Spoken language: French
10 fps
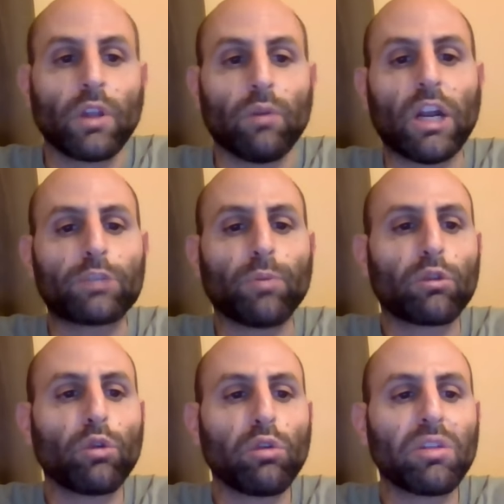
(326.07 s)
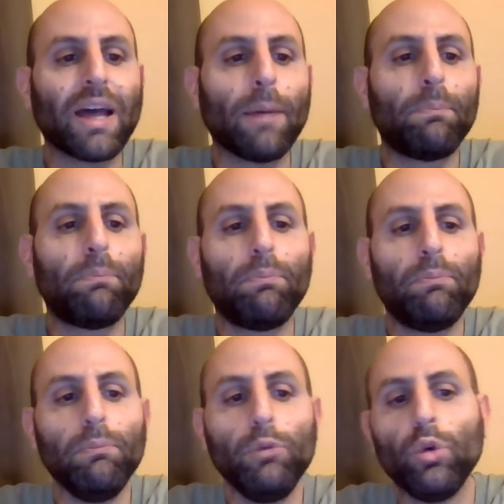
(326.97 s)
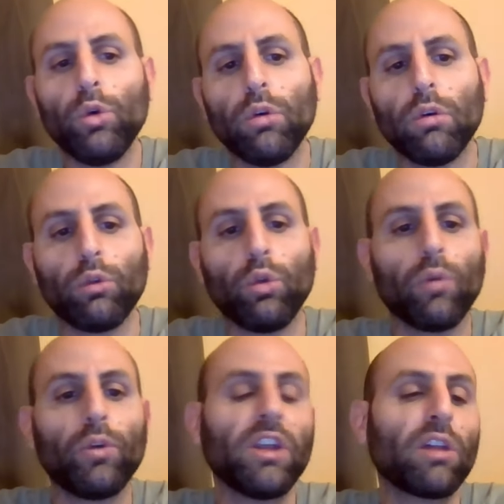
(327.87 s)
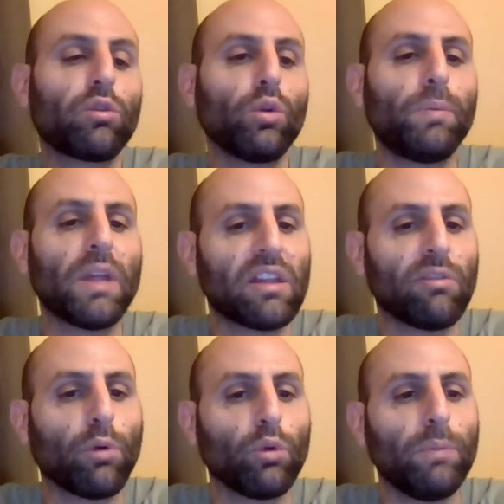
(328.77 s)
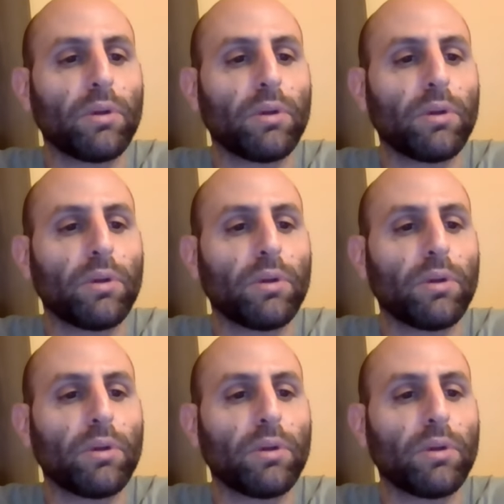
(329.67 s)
Voilà, je pense que ce sera mieux de revenir sur une PSF pour lui.